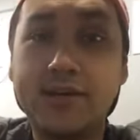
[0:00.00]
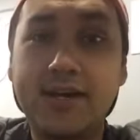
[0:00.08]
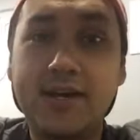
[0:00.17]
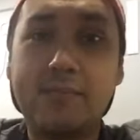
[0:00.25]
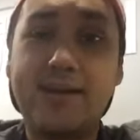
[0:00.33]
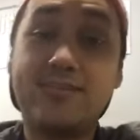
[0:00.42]

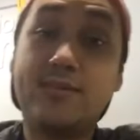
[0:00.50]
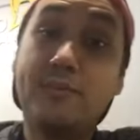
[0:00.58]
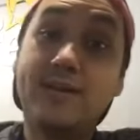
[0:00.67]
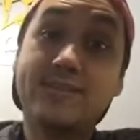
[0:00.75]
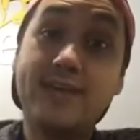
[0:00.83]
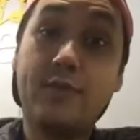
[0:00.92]
para se
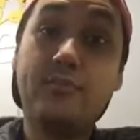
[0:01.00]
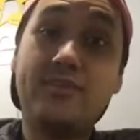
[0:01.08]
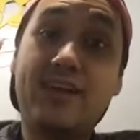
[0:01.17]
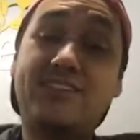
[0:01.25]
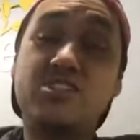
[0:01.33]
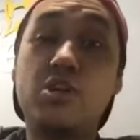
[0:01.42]
mantermos
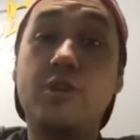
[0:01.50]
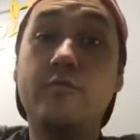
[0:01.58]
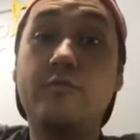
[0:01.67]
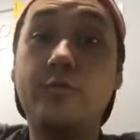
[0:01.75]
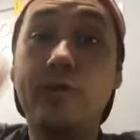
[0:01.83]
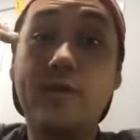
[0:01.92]

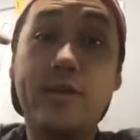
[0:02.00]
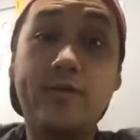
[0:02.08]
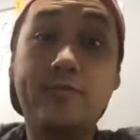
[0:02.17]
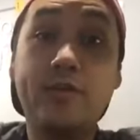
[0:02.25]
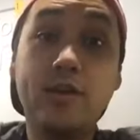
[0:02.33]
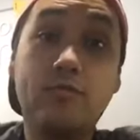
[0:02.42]
ativos e
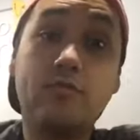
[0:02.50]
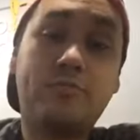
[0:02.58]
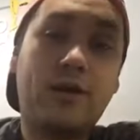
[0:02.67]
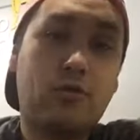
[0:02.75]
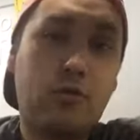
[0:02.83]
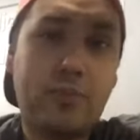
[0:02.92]
vivos
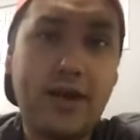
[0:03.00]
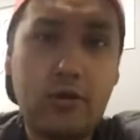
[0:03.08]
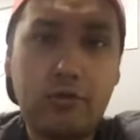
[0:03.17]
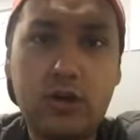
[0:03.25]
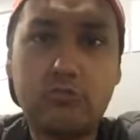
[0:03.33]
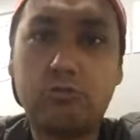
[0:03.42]
para acompanhar o
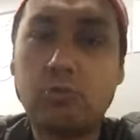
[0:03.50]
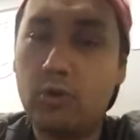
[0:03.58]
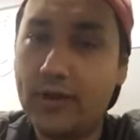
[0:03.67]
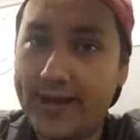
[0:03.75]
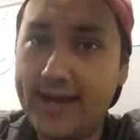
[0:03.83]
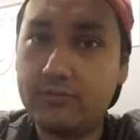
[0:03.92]
nosso
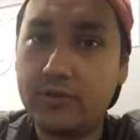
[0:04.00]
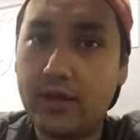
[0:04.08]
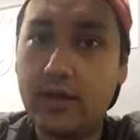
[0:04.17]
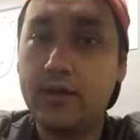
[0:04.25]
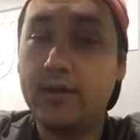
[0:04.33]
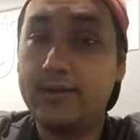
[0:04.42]
Colorado,
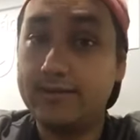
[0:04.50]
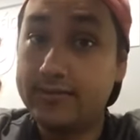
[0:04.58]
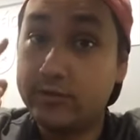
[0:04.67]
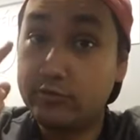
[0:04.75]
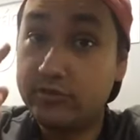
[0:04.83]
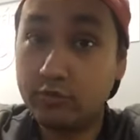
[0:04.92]
né?
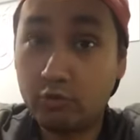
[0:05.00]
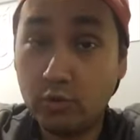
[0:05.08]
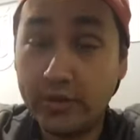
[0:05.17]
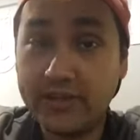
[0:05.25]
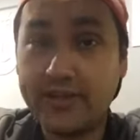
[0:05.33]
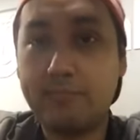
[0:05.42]
Então se
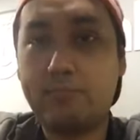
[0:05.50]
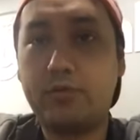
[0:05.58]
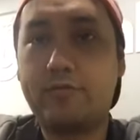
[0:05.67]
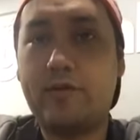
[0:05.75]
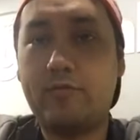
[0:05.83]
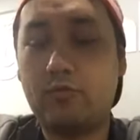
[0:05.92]
cuidem, por
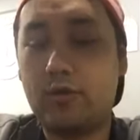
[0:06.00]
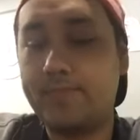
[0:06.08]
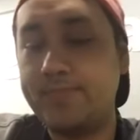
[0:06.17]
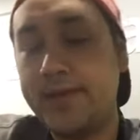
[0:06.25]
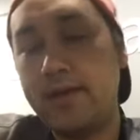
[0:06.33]
favor.